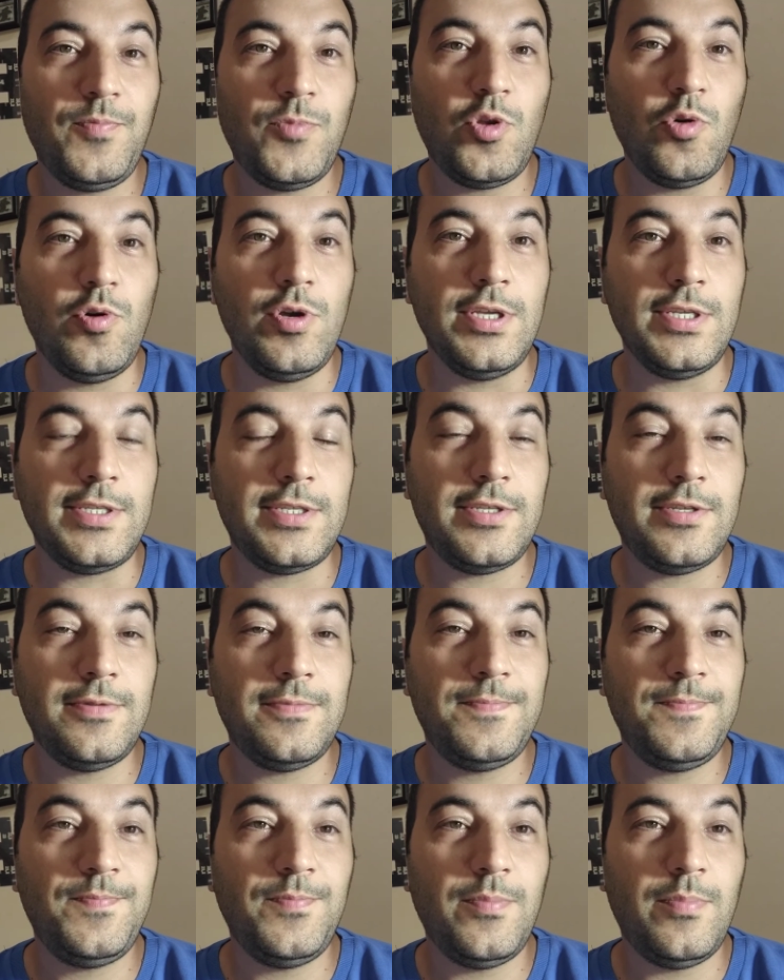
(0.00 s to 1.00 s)
То есть
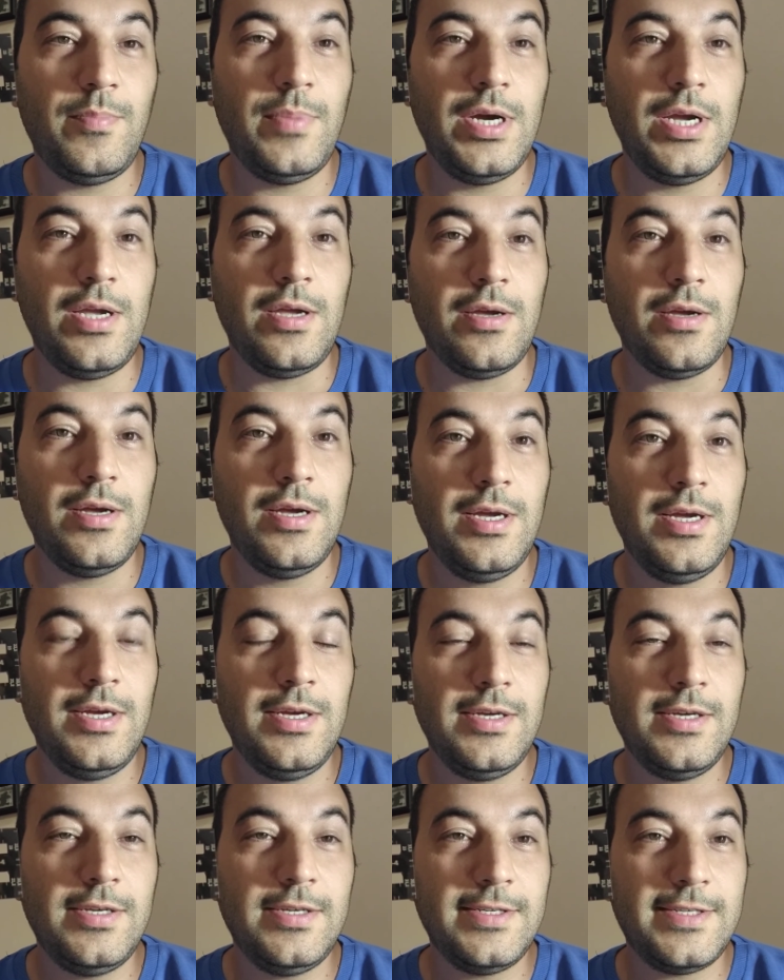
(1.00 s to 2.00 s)
мы
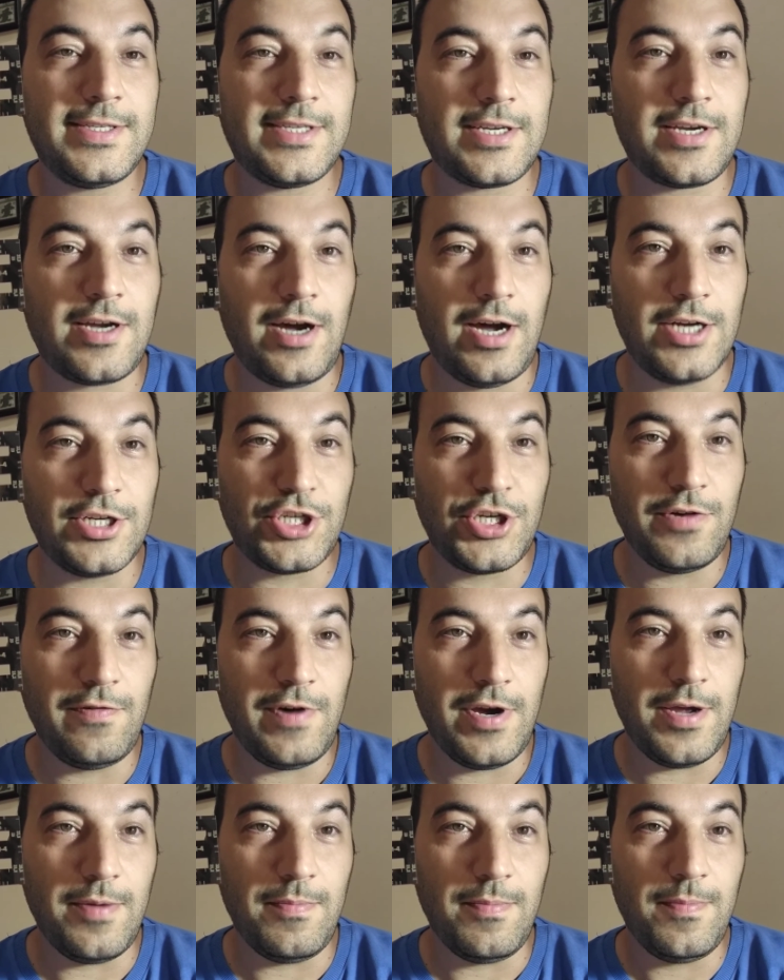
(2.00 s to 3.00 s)

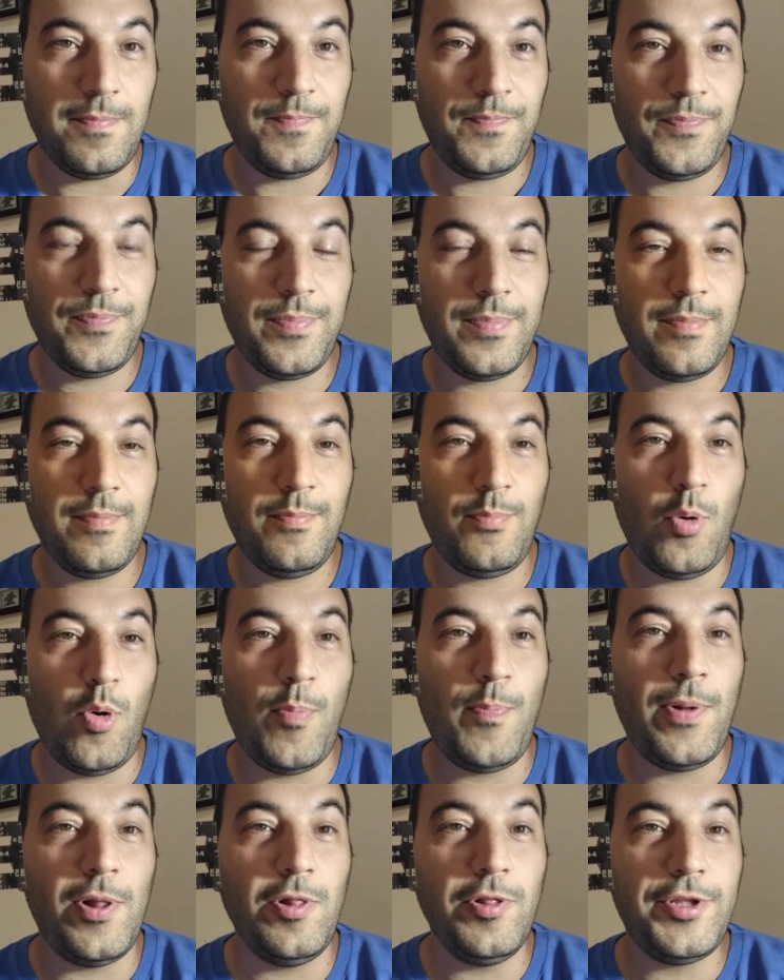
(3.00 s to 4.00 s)
скашиваем
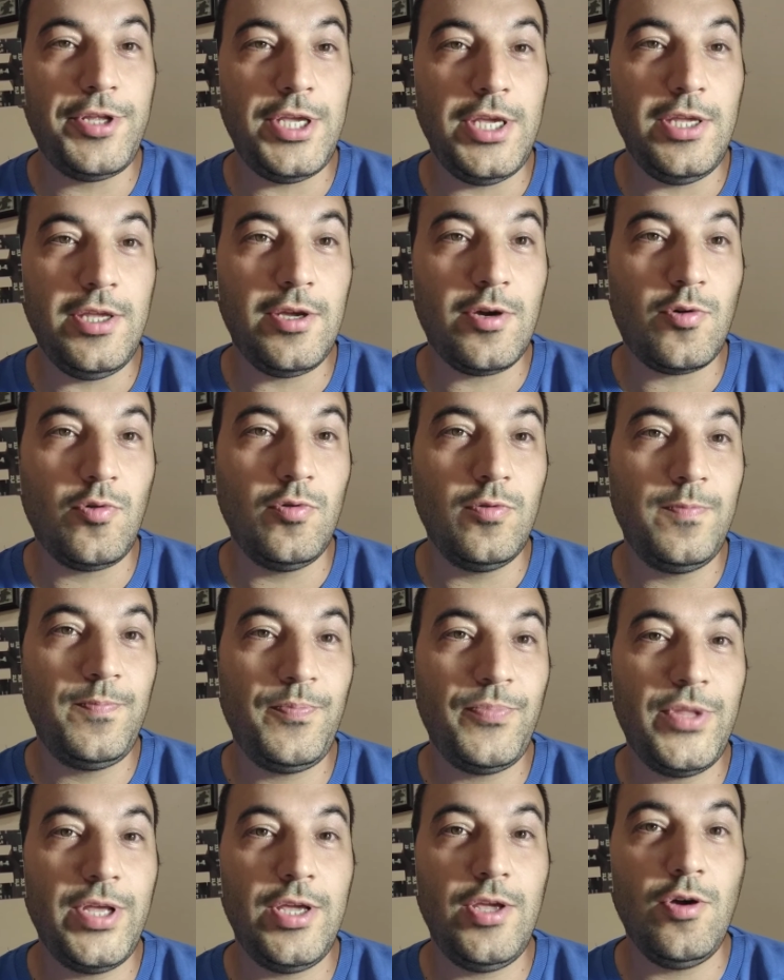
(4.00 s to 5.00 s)
по полтиннику
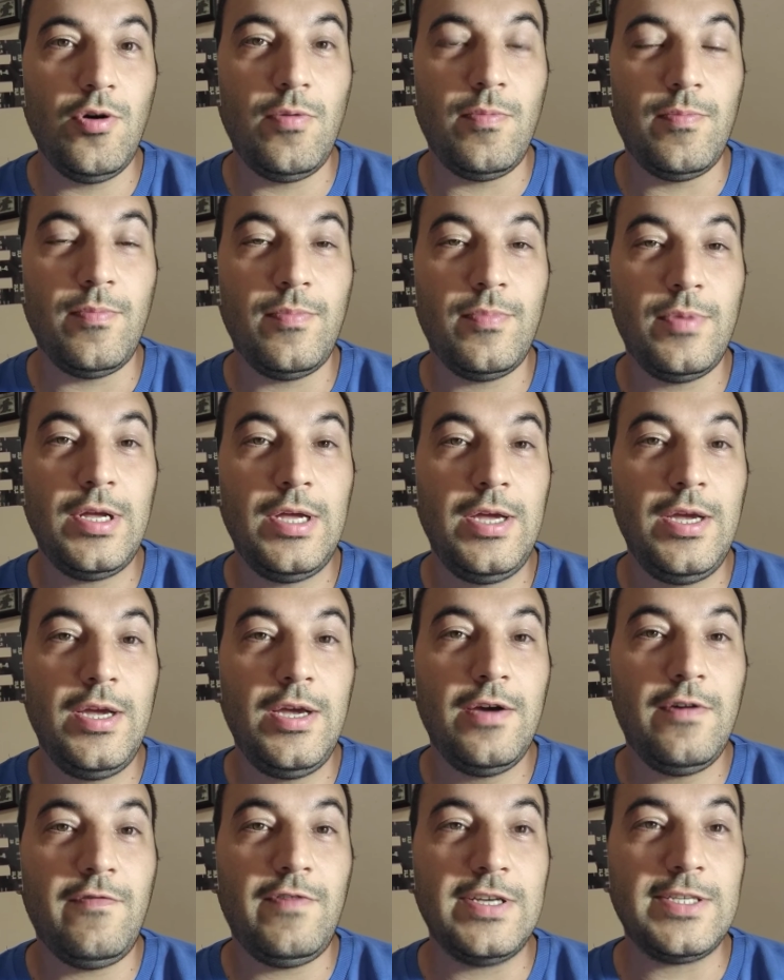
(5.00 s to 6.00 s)
даем
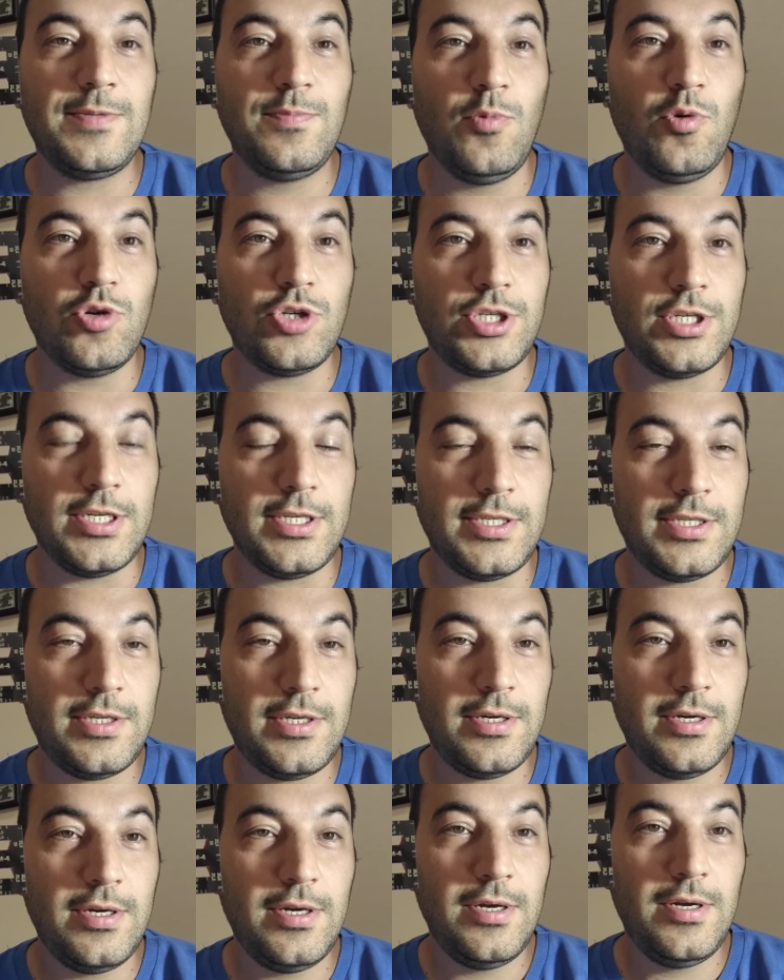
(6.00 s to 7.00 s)

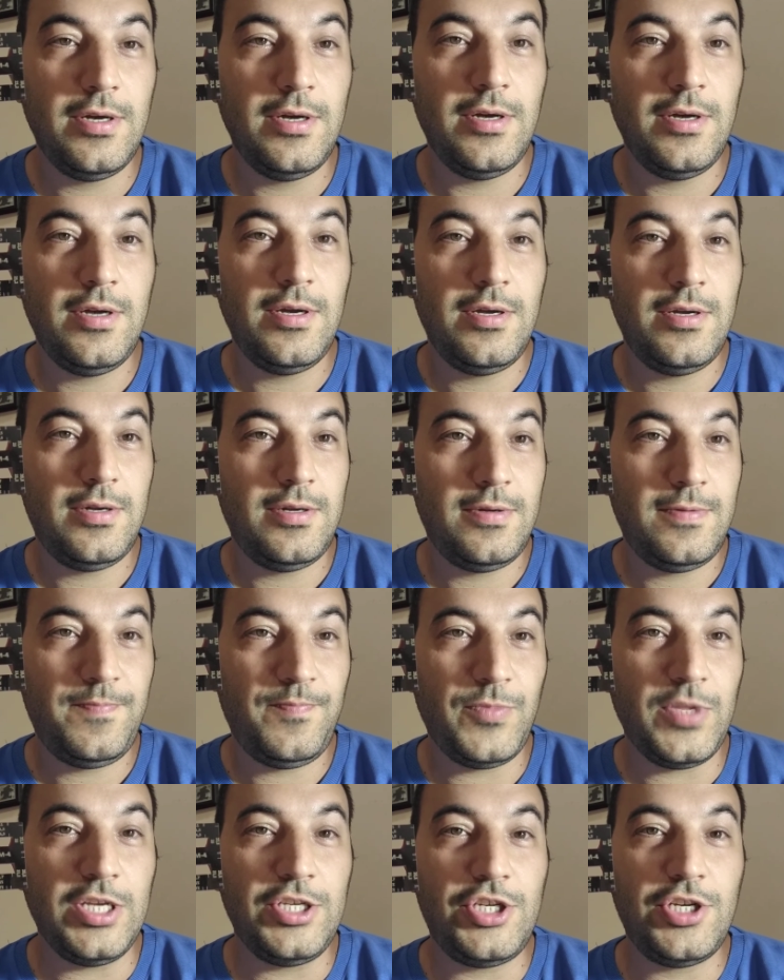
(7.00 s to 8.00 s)
возможность
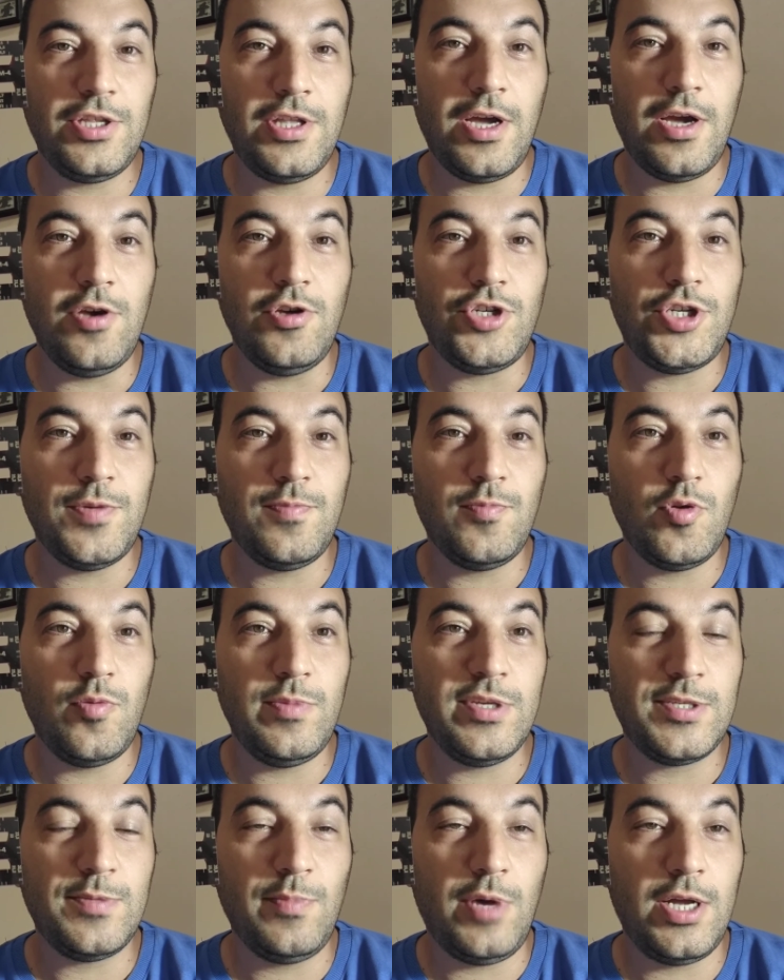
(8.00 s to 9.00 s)
начинающим
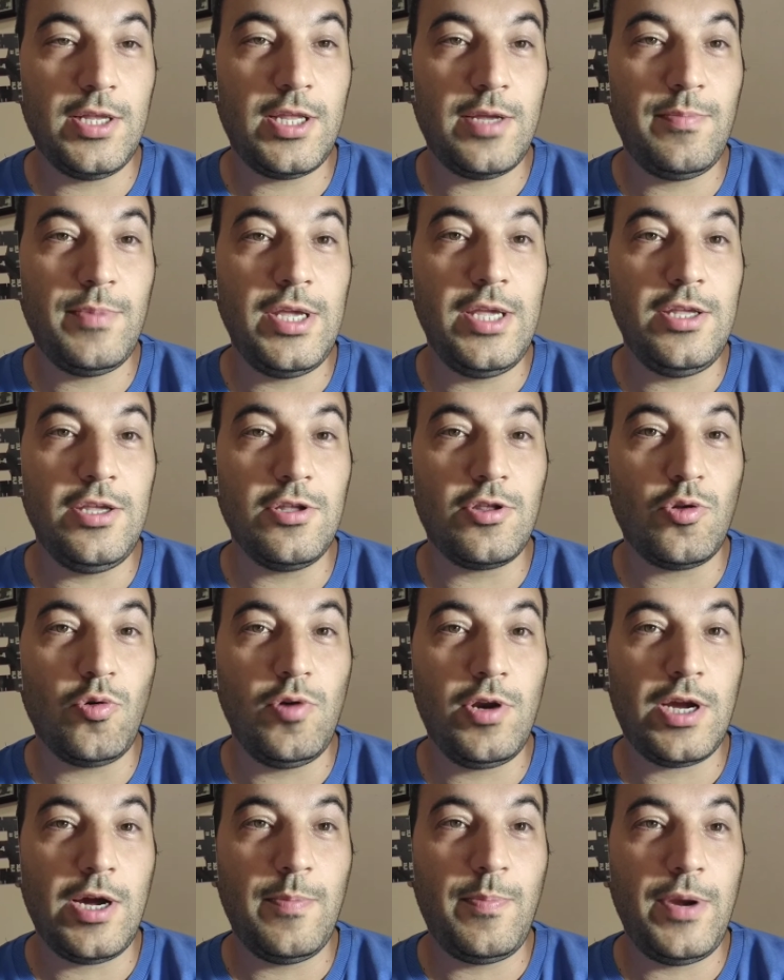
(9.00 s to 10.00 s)
нумизматам и не
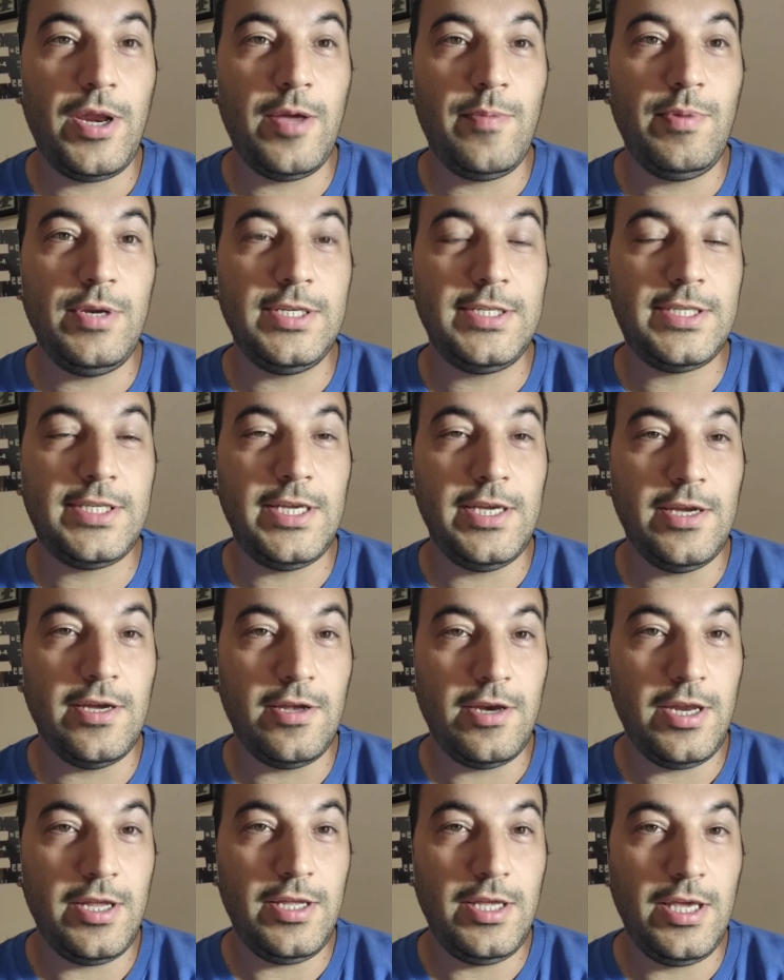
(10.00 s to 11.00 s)
только
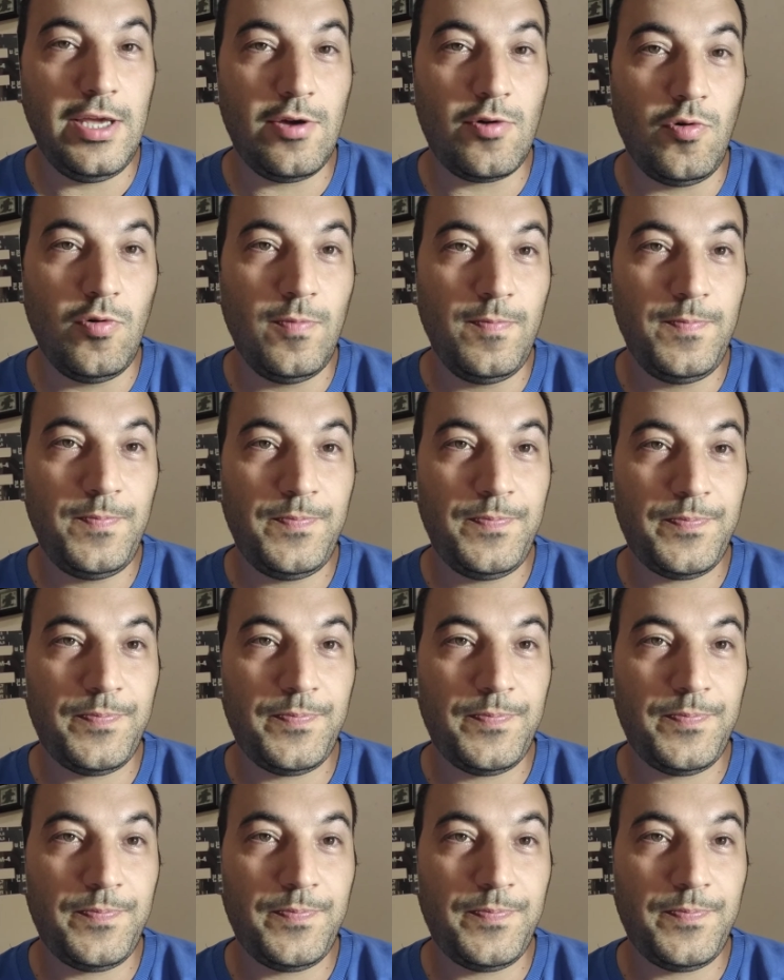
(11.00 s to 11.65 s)
приобрести линейку.